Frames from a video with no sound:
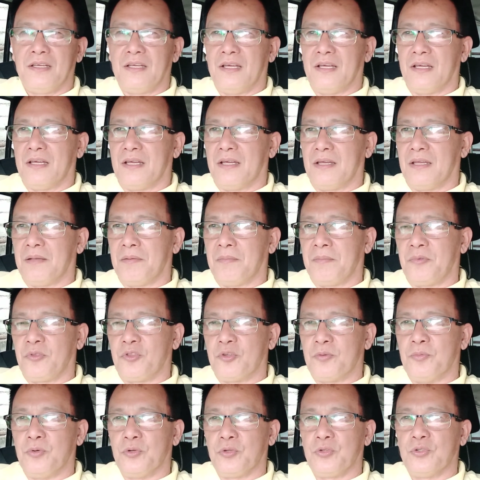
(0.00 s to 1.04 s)
and
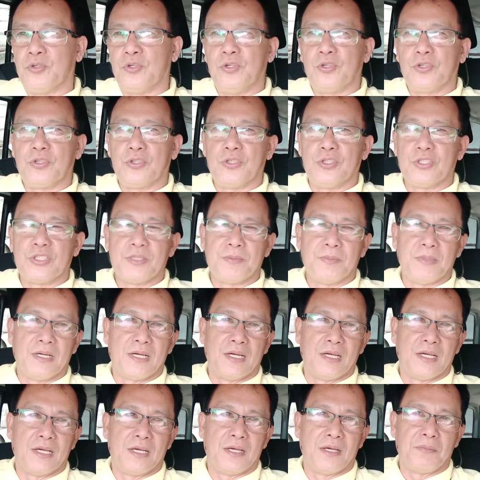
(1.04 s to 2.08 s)
tumutulong doon sa
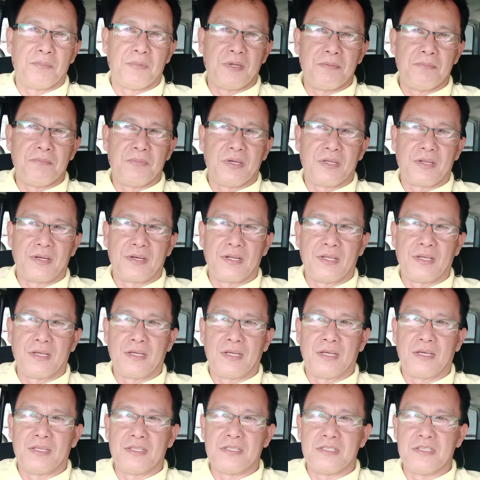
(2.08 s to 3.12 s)
mga member ng
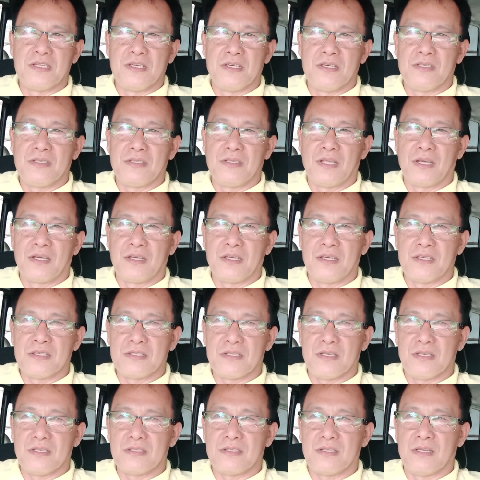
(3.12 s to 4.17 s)
uh, G, ng
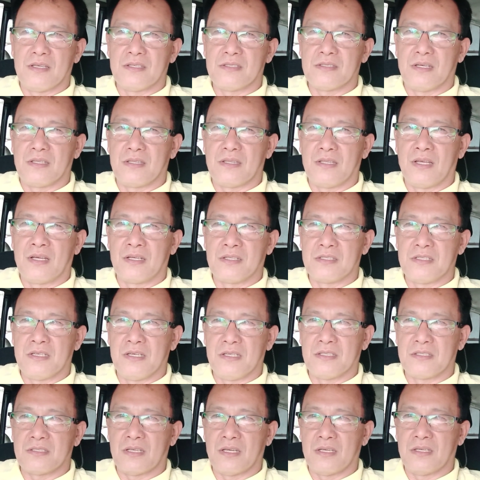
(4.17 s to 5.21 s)
SSS at ng
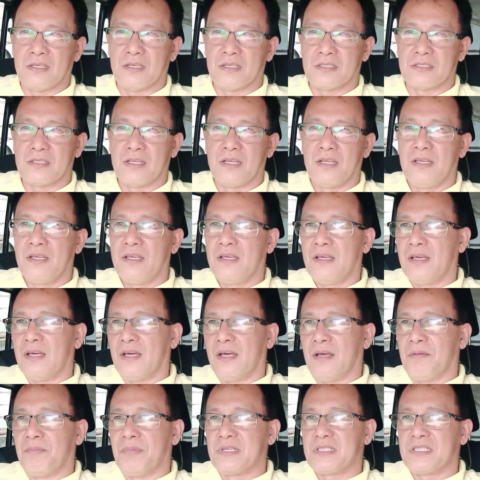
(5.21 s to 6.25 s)
JSIS.
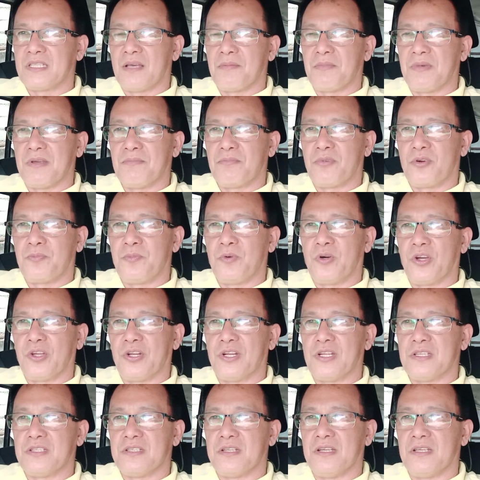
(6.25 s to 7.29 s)
Uh, ah, basta member po kayo
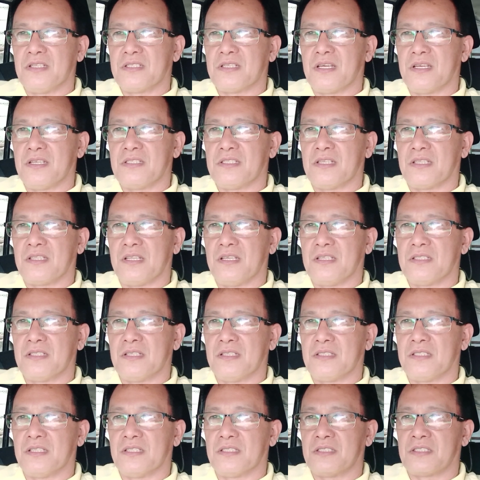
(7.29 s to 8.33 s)
ng JSIS at
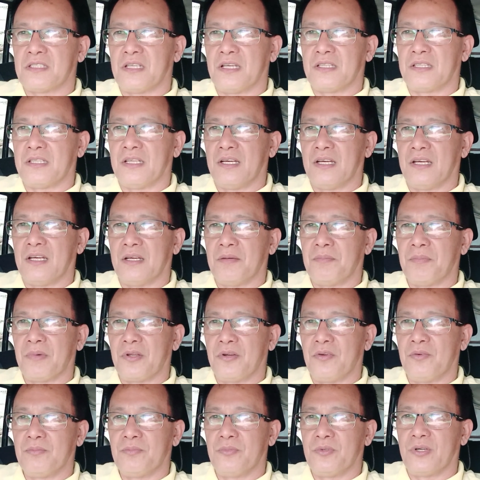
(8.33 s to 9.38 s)
SSS at uh,
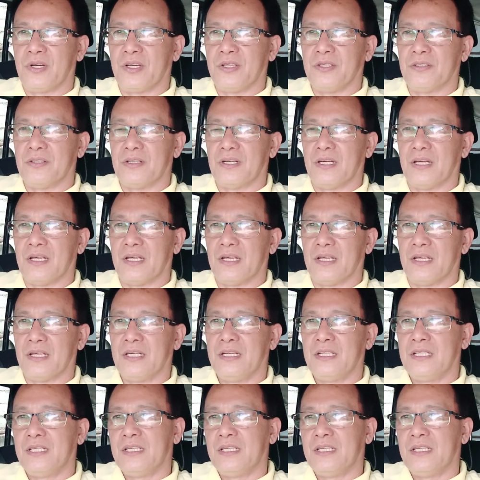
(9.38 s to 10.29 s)
meron po kayong uh,